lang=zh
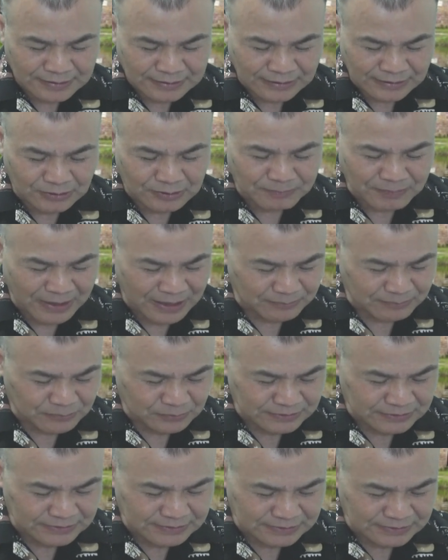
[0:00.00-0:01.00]
他的百步
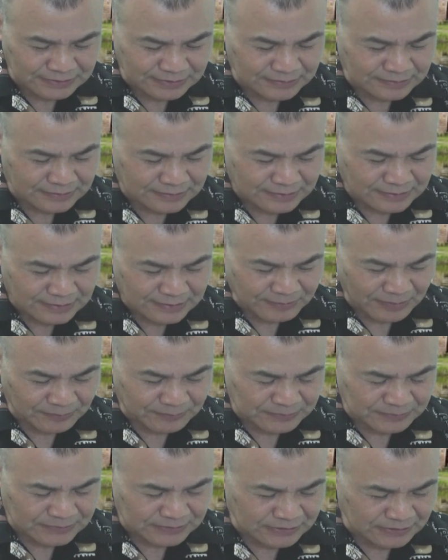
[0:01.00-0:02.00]
之其二，百
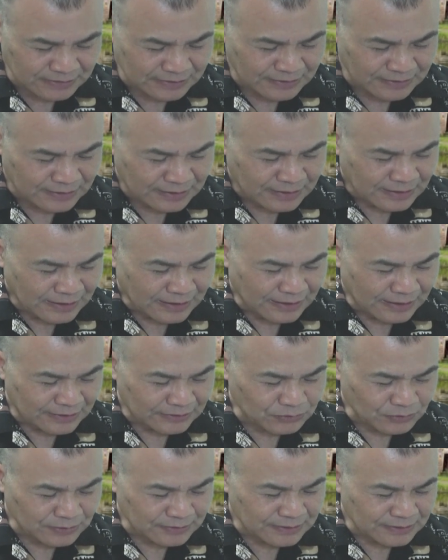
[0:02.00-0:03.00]
步之其二啊，
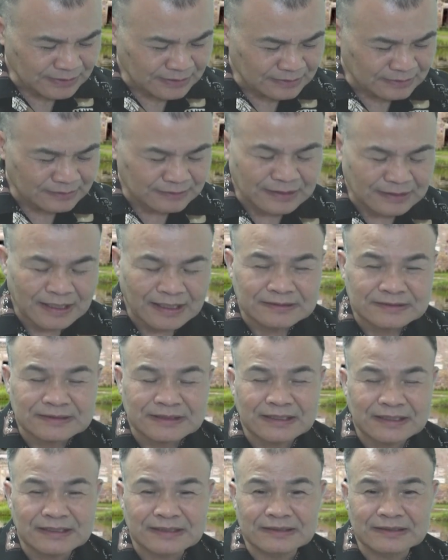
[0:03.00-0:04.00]
所以呢，他
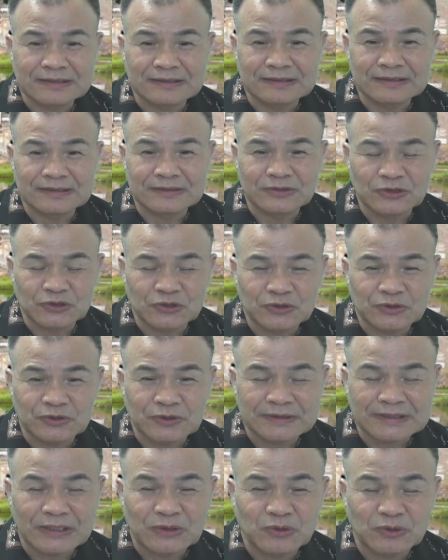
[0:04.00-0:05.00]
在李旭
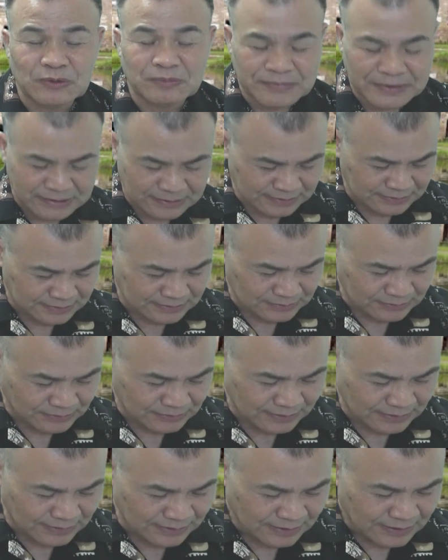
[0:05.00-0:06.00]
中在论命的时
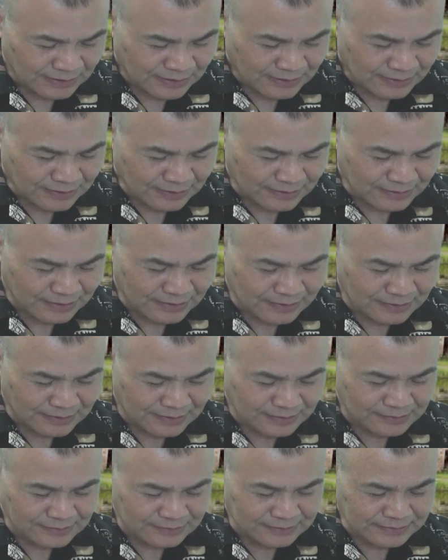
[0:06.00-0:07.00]
候呢，
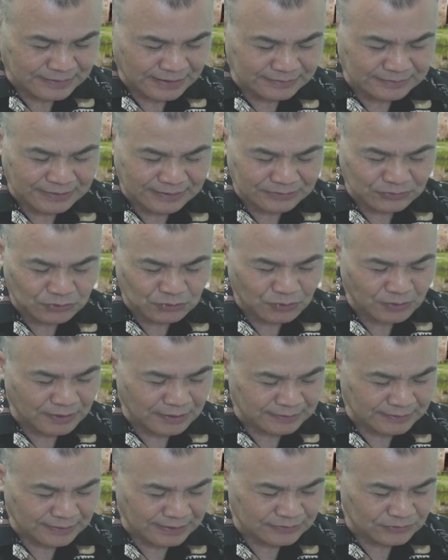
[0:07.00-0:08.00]
呃，常常说
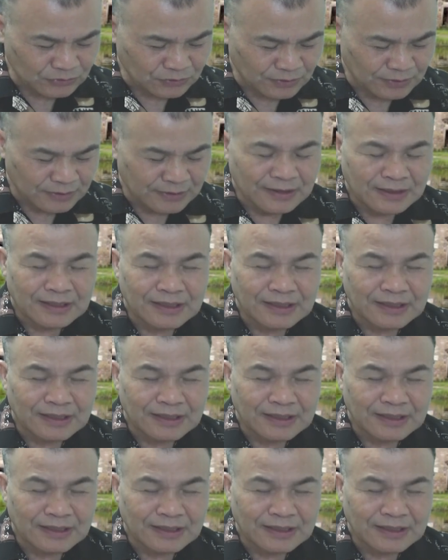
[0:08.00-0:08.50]
啊，常说。